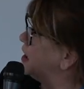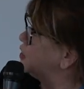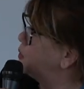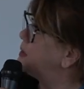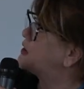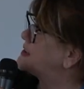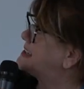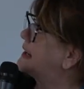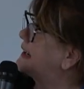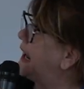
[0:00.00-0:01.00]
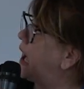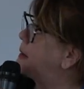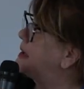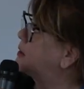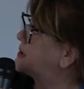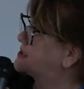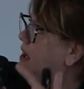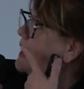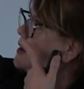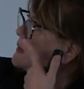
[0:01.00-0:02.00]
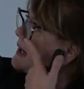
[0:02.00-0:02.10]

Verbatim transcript: Numerosi reclami, questo è un